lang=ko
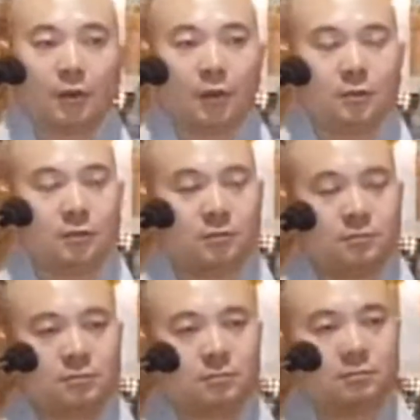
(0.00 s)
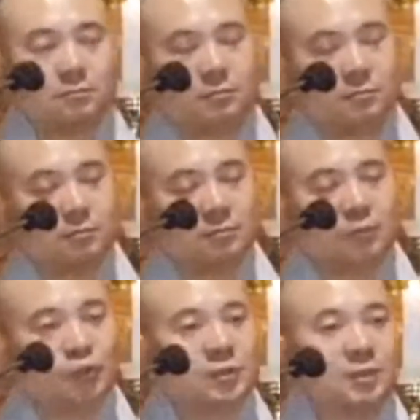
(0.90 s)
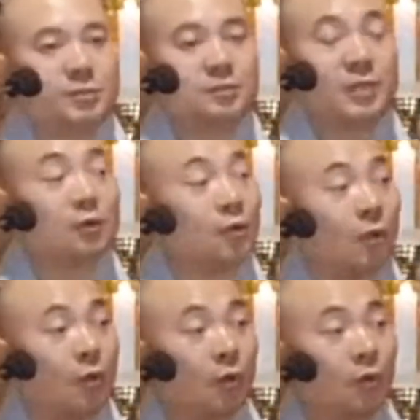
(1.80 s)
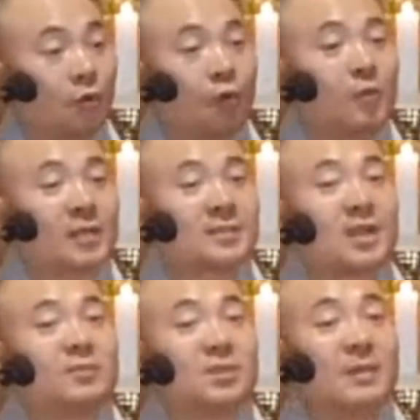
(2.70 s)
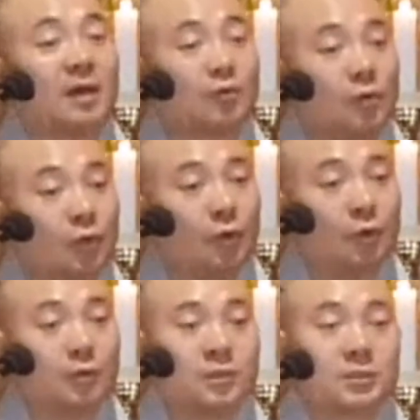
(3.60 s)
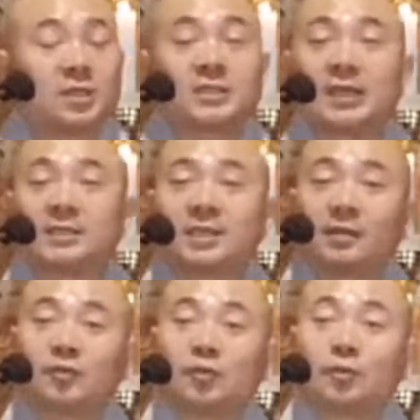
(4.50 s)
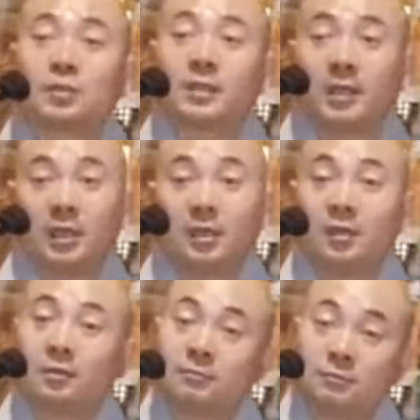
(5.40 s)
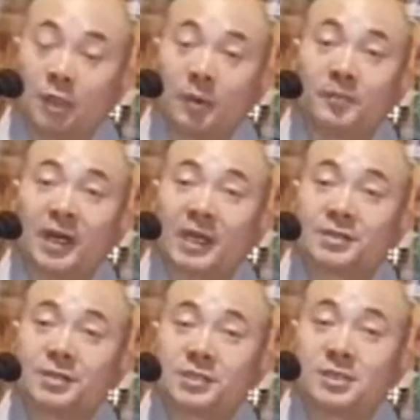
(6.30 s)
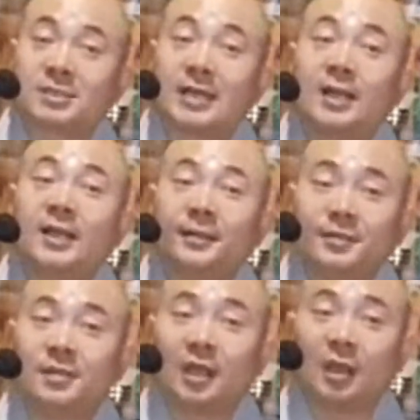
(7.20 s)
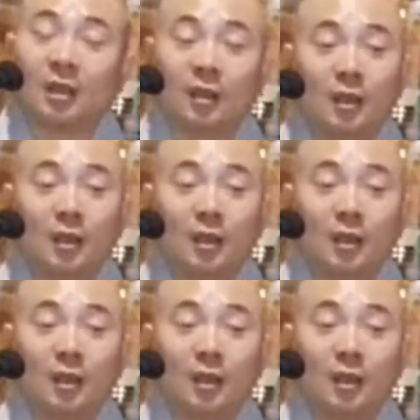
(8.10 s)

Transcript: 아니 부처님을 믿고 공부하는 사람들이 많고 정치하는 사람들도 그렇게 여법하게 정치를 잘 했는데